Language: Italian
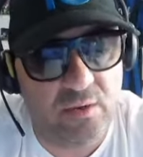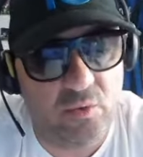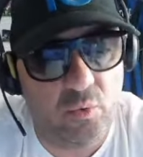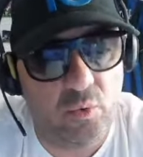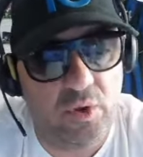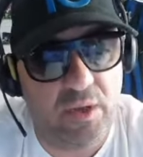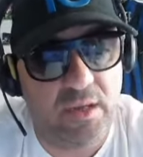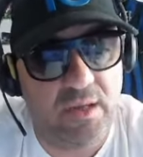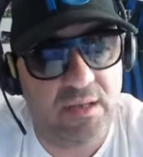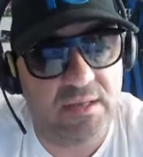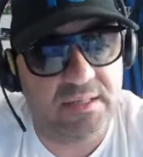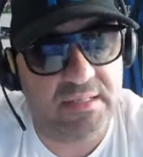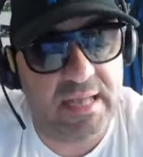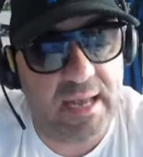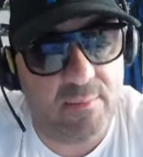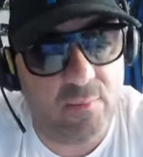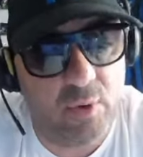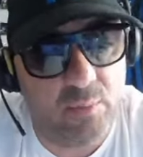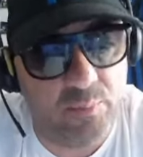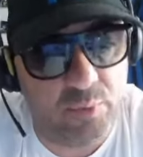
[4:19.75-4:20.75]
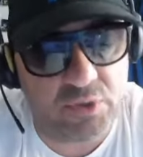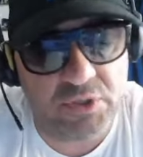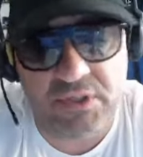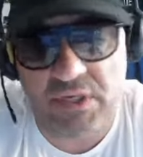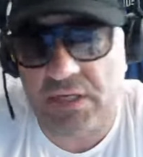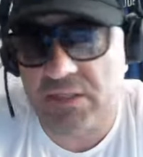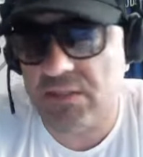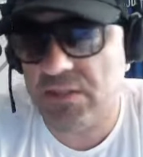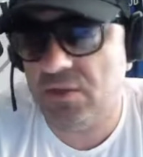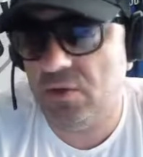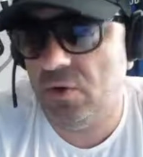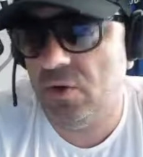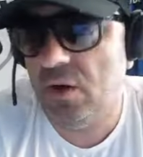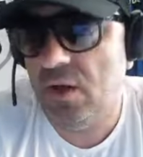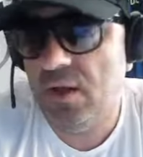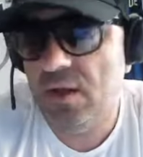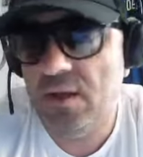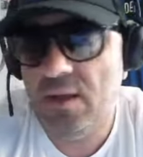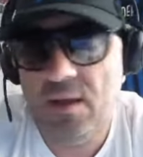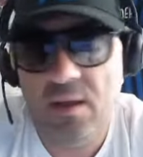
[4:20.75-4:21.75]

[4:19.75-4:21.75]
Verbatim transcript: di cui siamo in possesso,